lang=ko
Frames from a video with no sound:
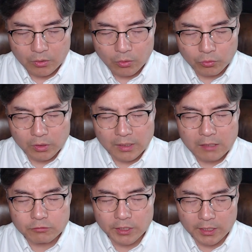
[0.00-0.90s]
오늘날
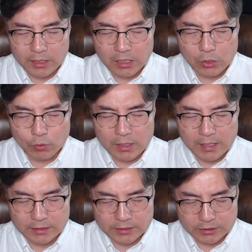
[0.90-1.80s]
우리에게 일용할
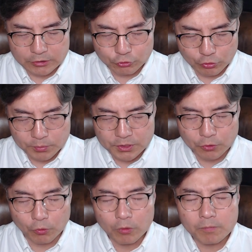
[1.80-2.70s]
양식을
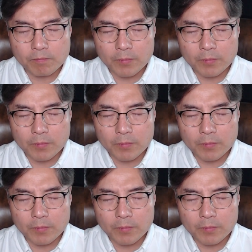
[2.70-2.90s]
주옵시고